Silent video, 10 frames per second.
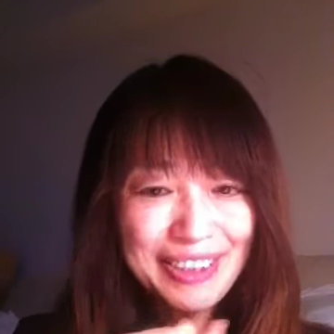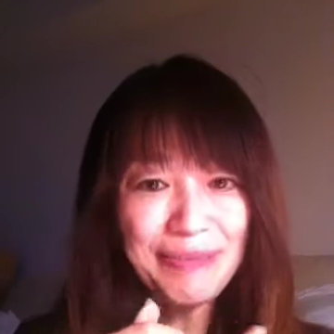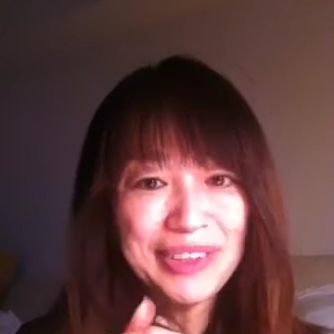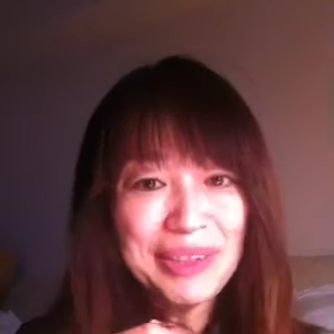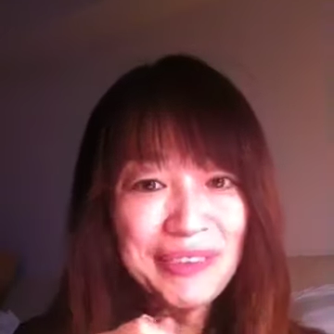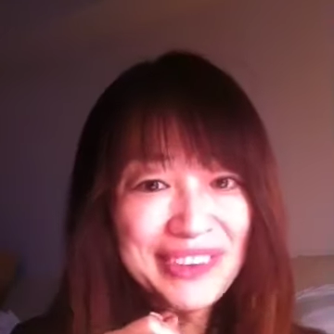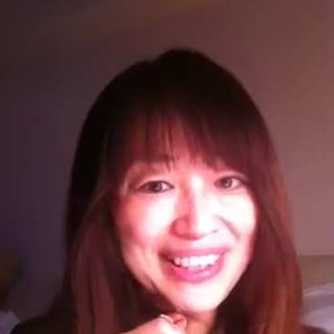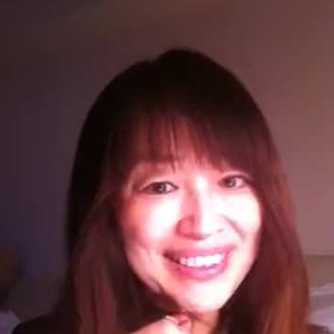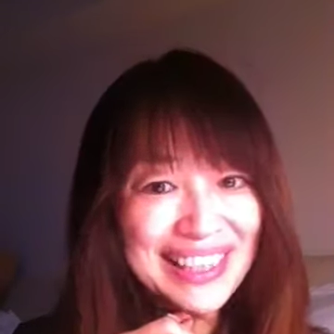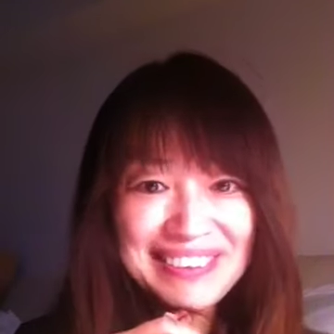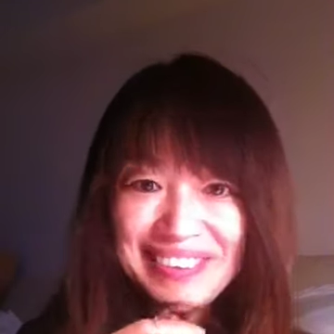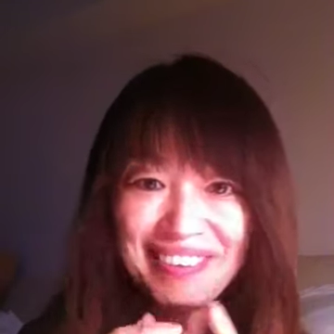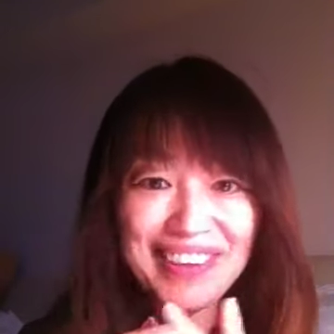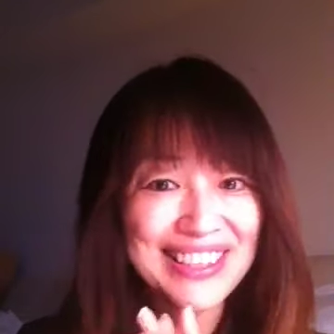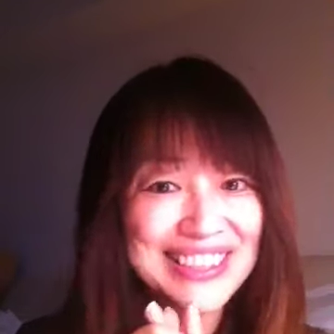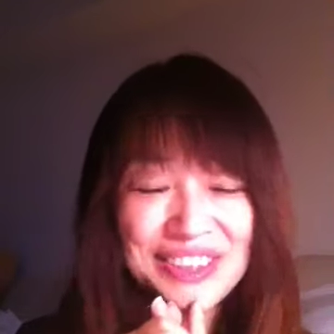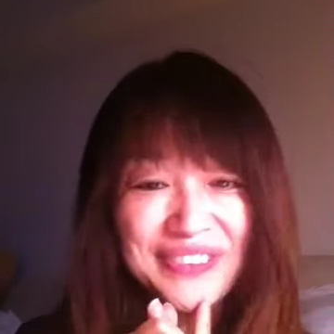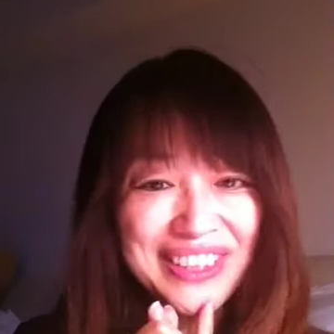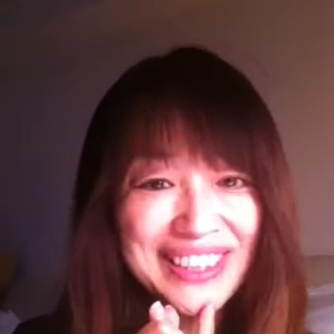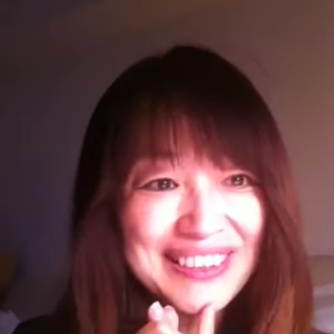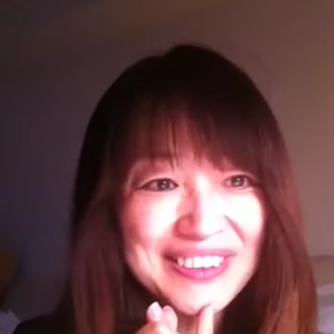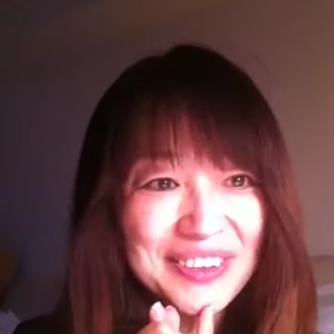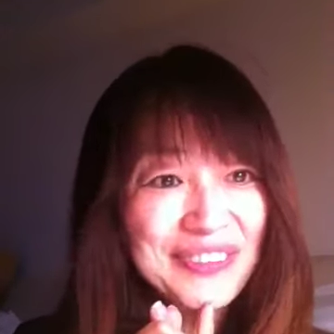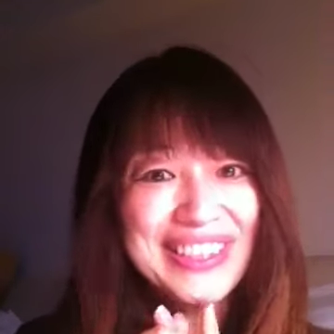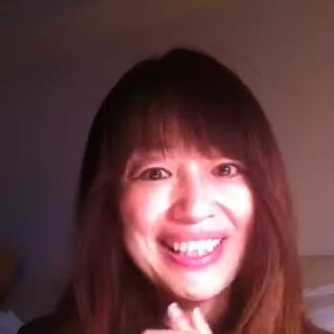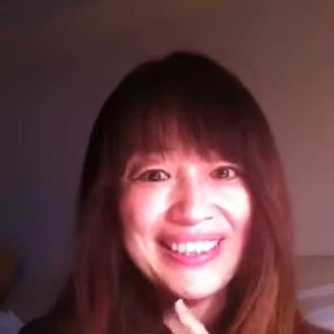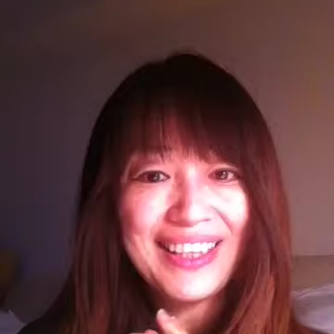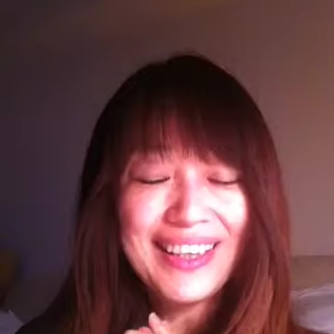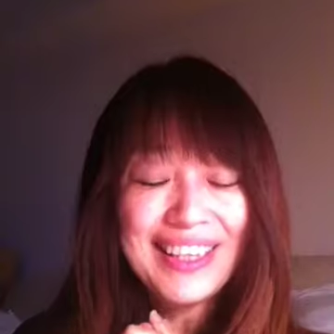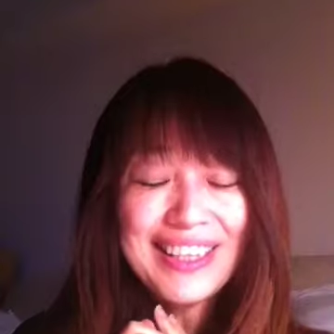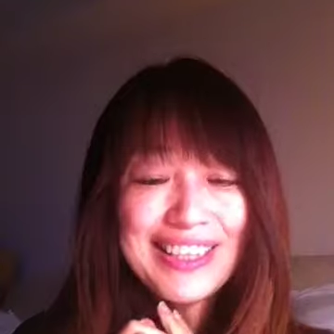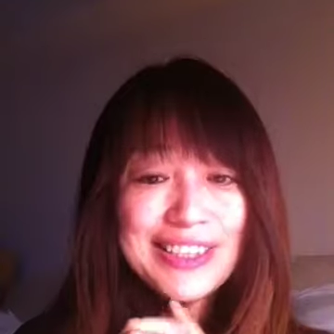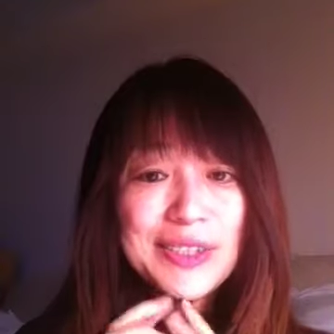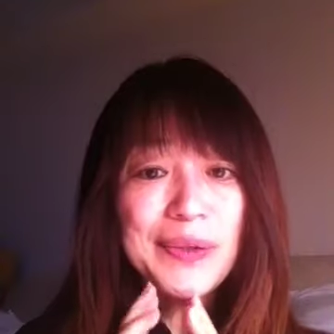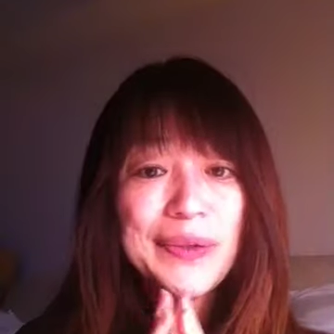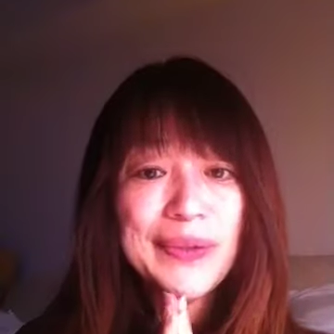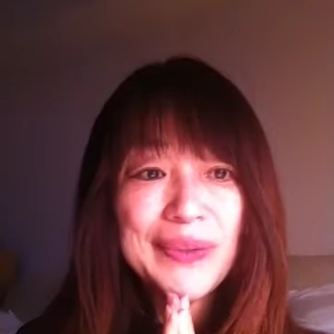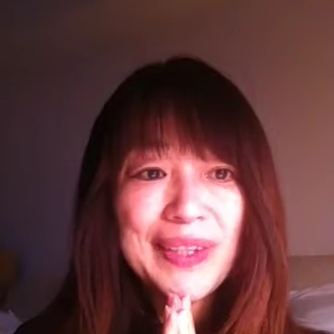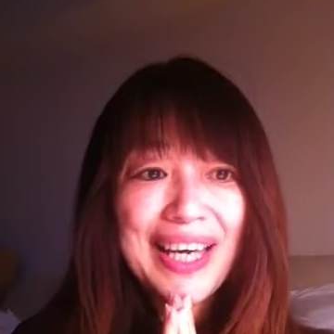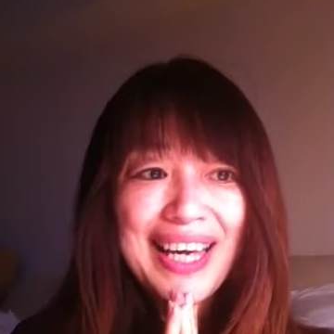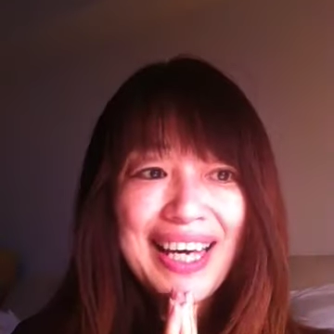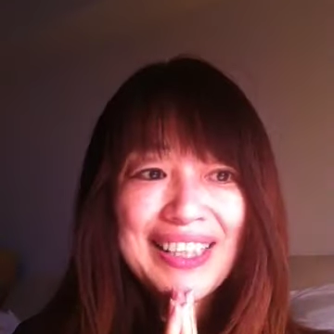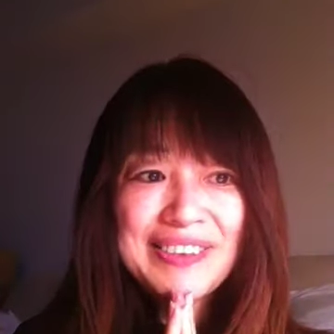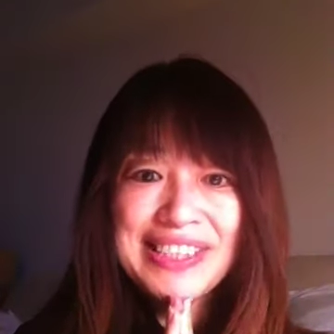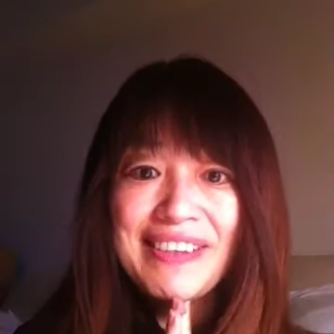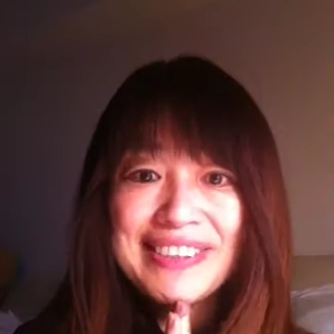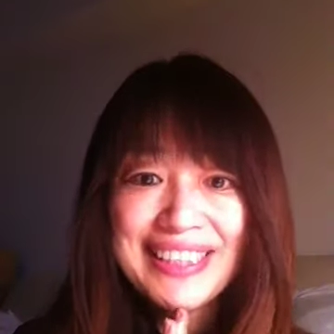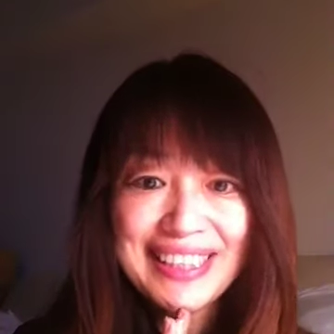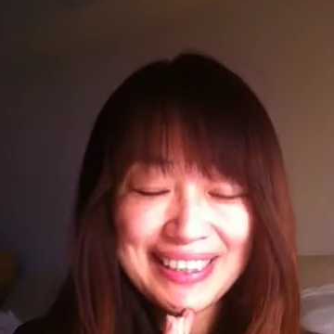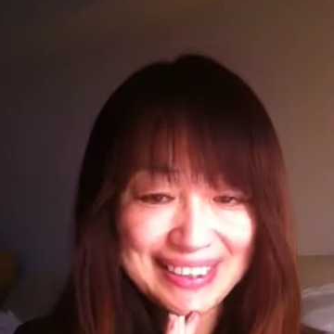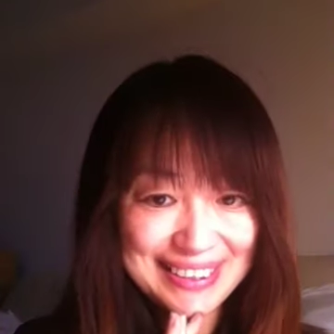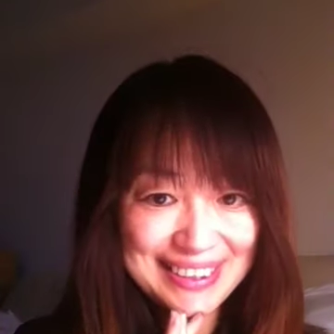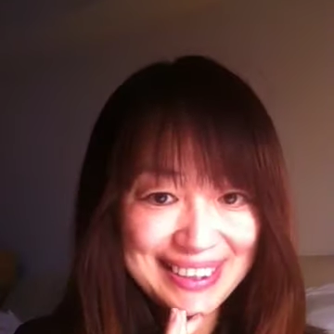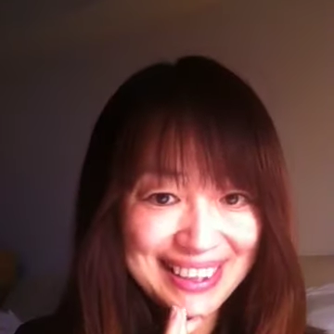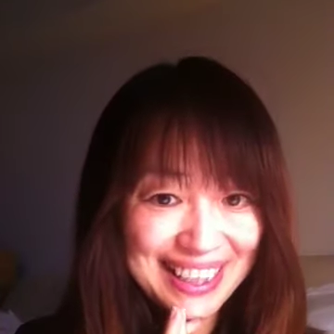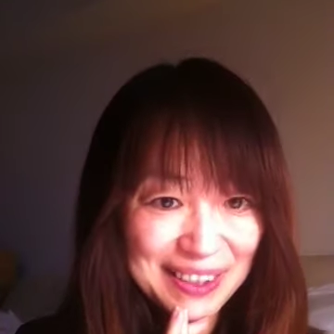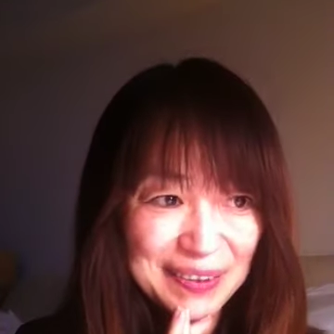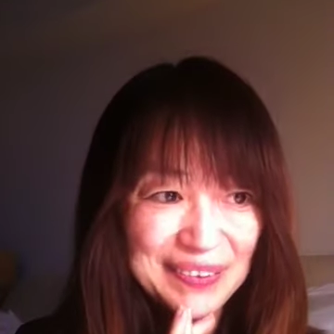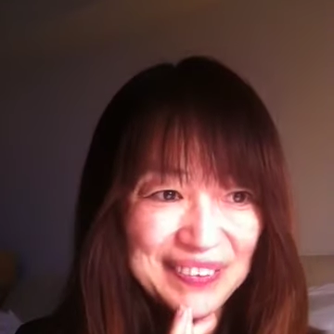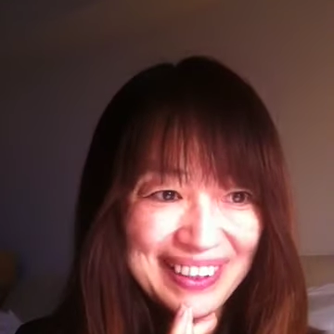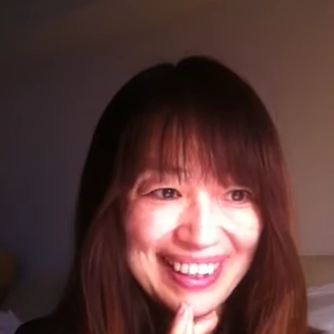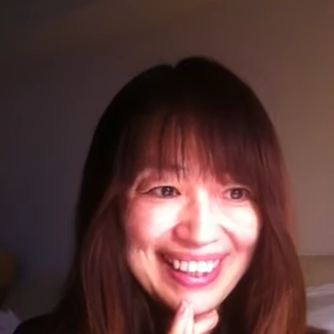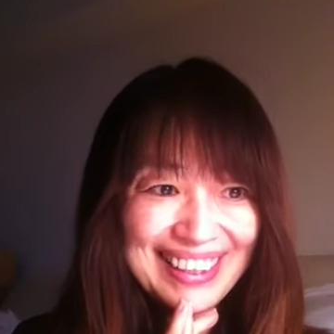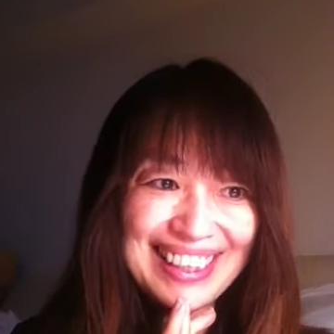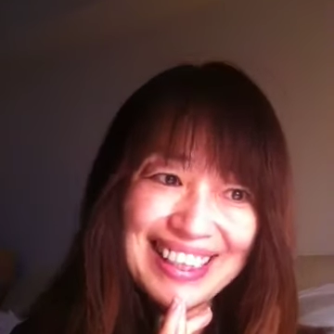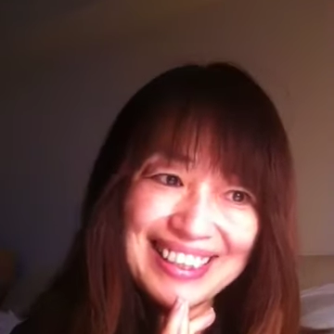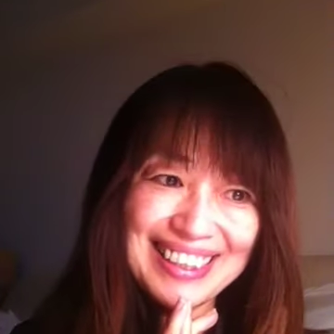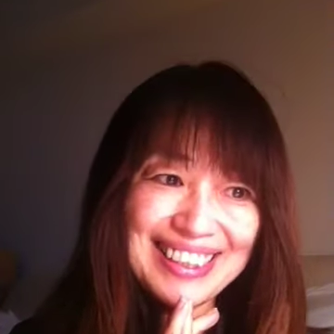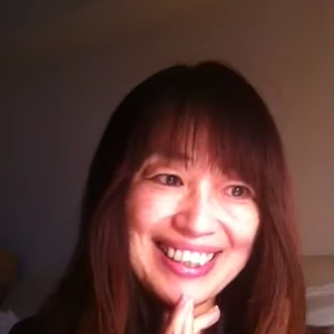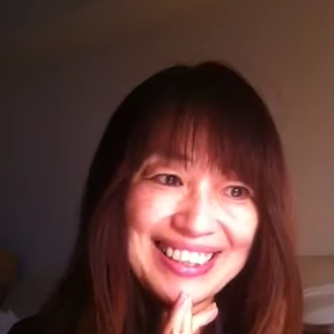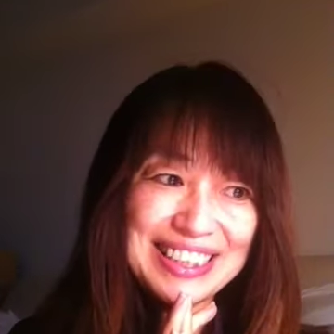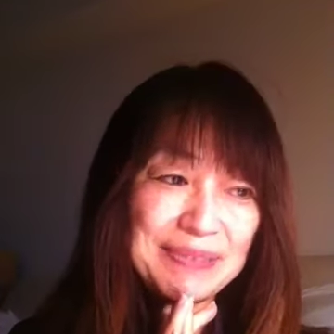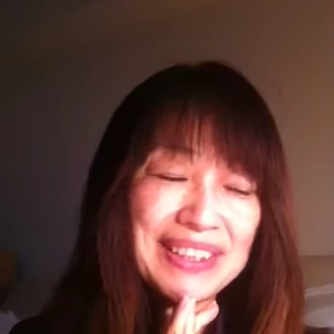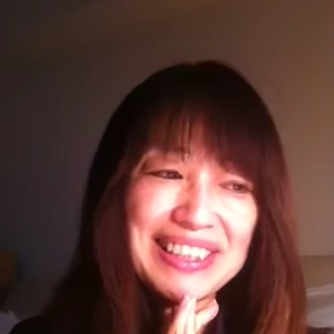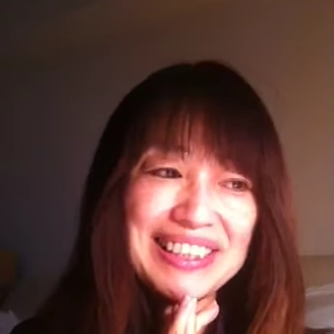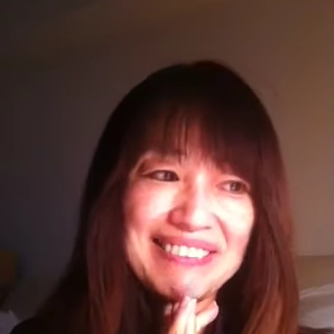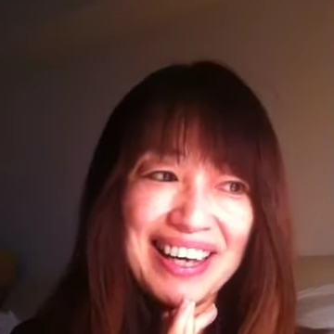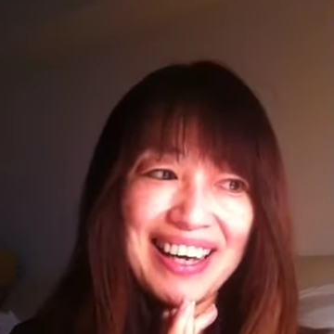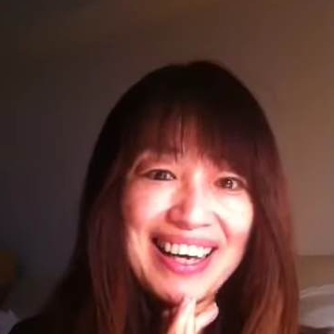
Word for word: モテモテになるよ勝ち組になるよみたいなそういうあの幸せ感が結構ねやはり巷では